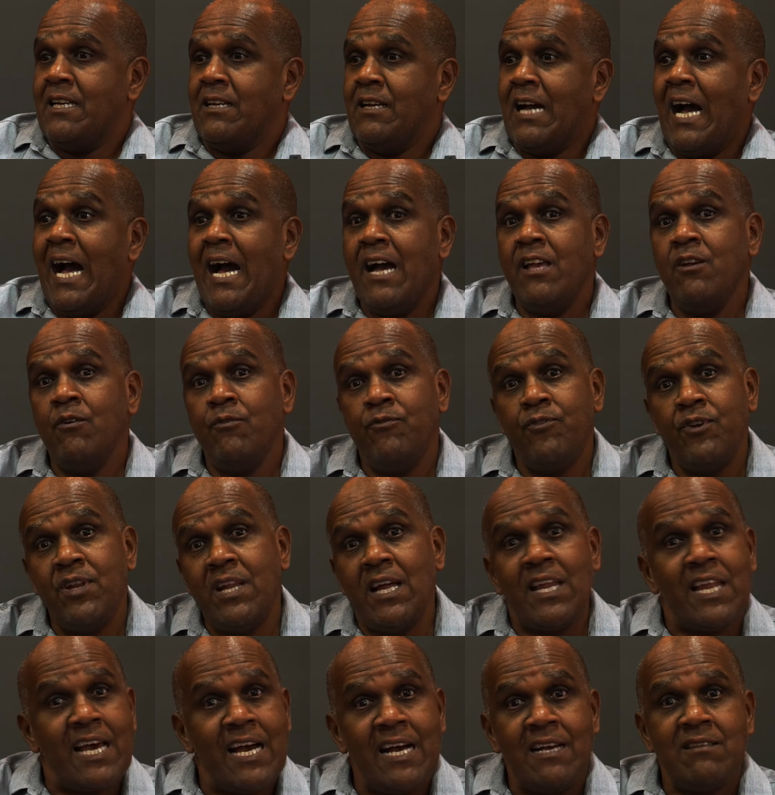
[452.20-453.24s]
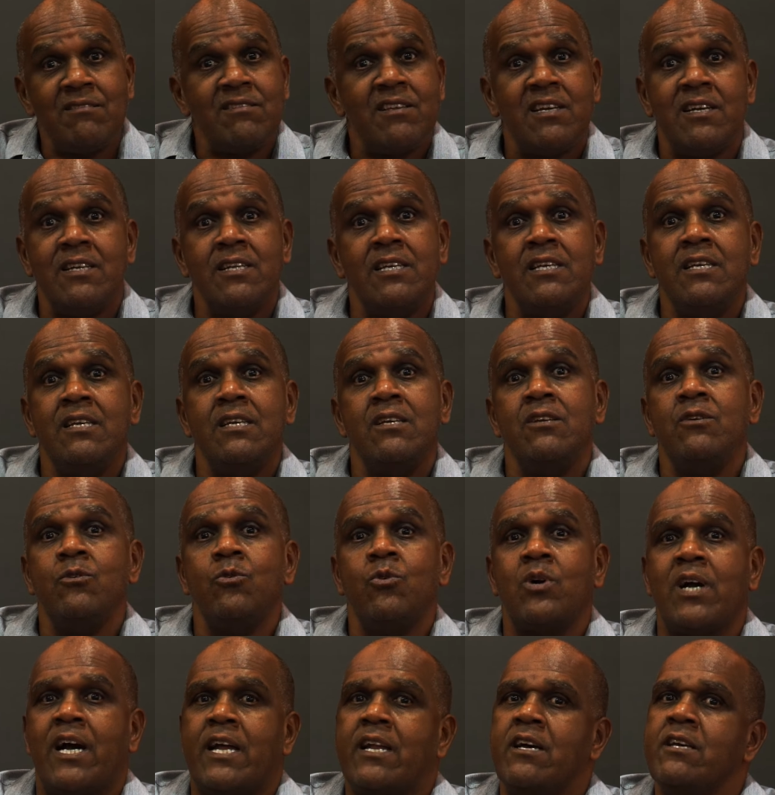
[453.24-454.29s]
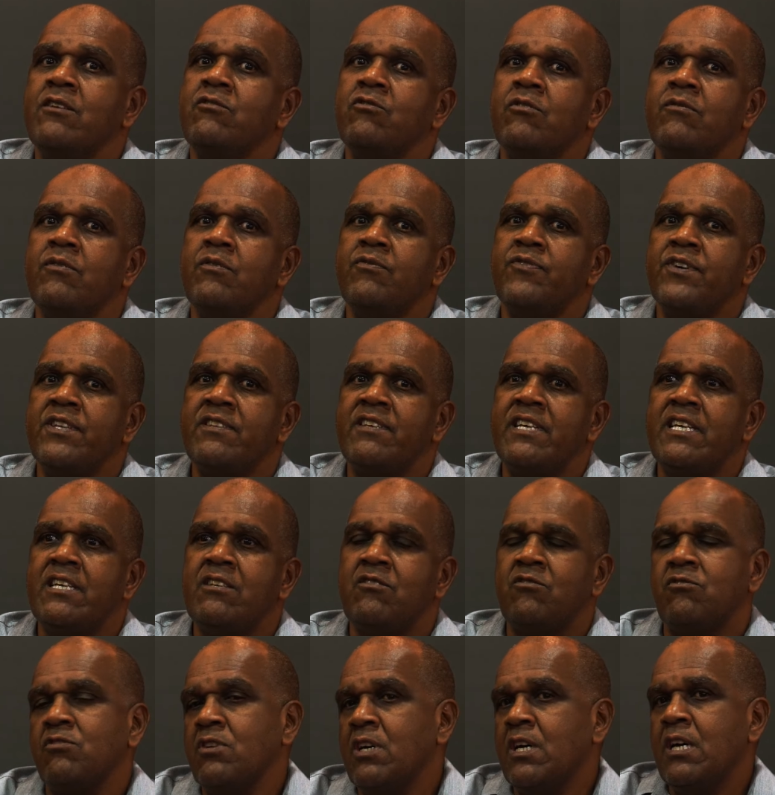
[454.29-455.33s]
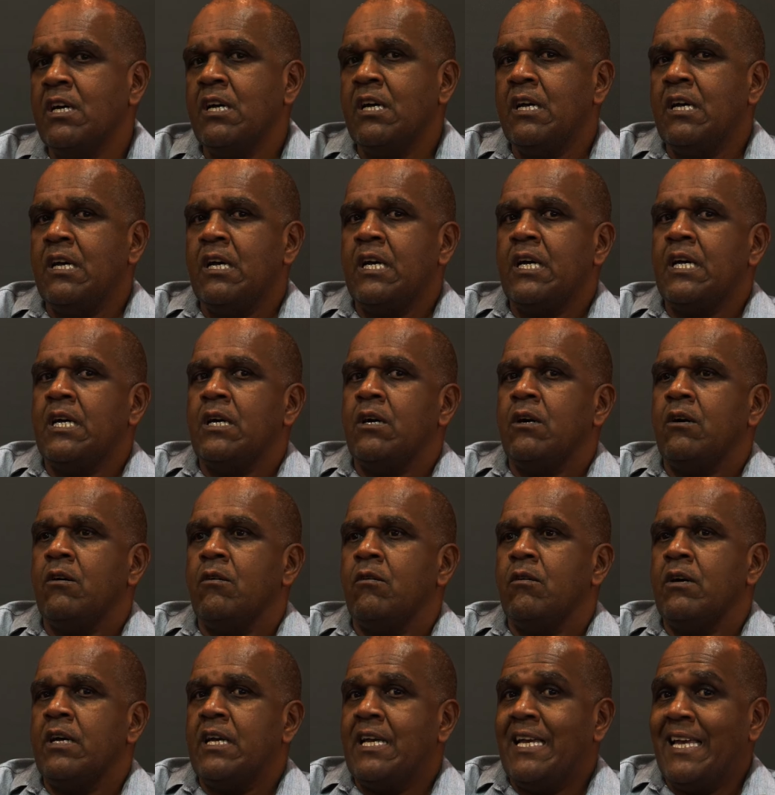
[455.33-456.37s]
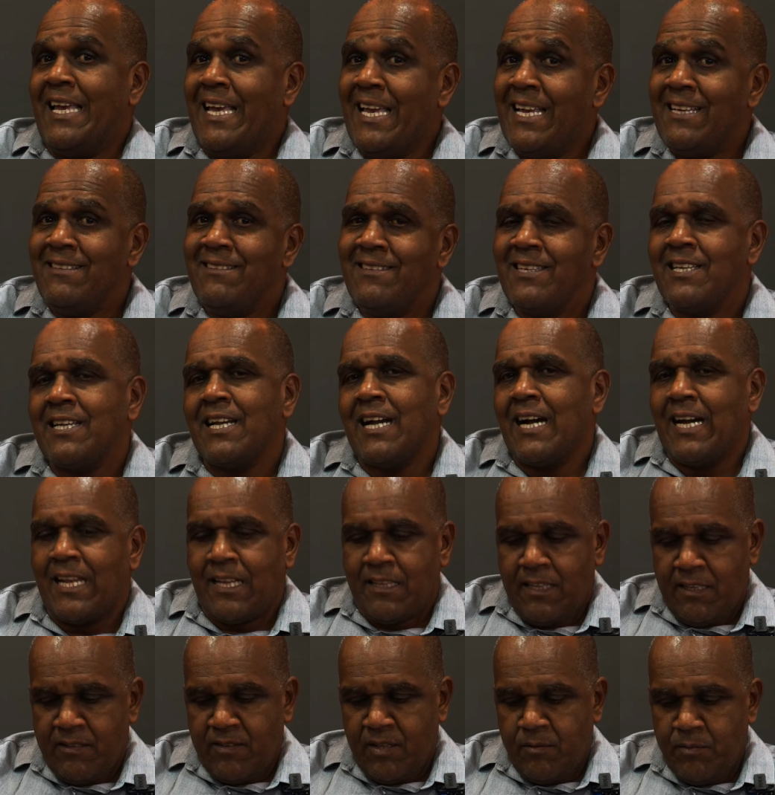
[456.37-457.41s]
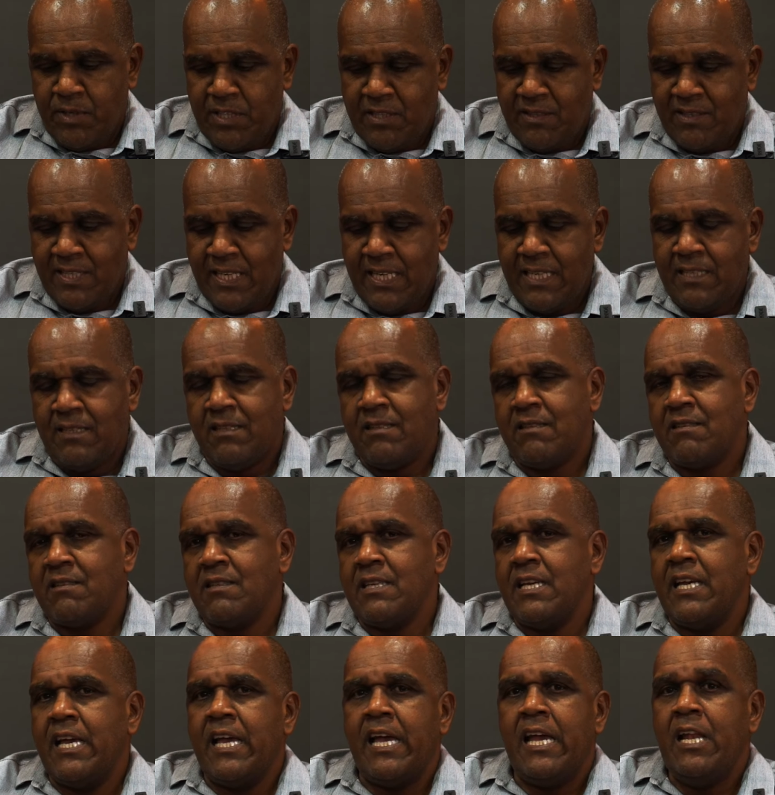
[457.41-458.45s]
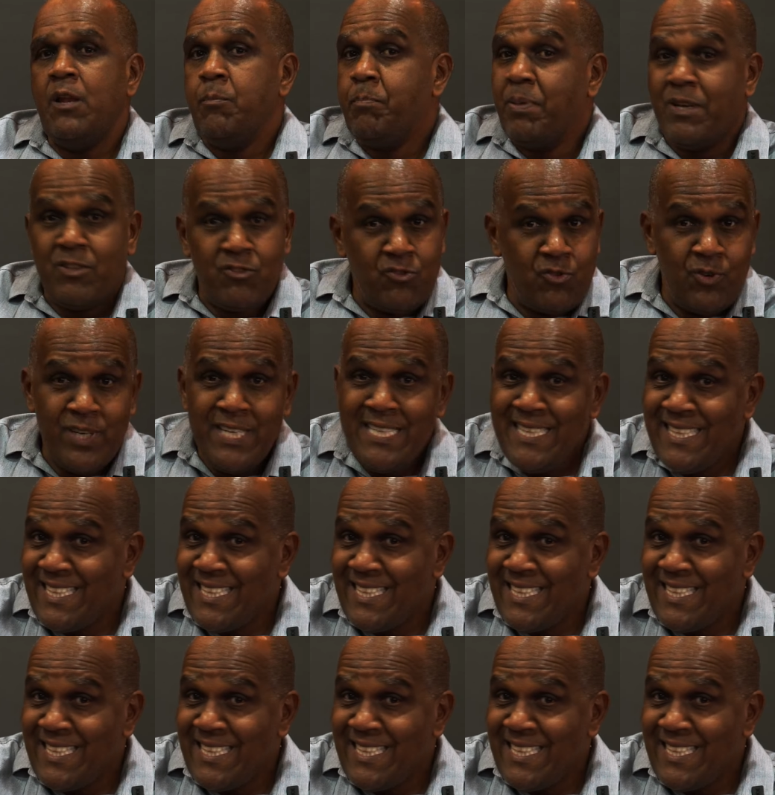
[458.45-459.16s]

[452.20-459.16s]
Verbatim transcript: Ah, eu fui na NASCAR e o cara resolveu fazer isso. Esse cara dessa Mercedes, ele passou em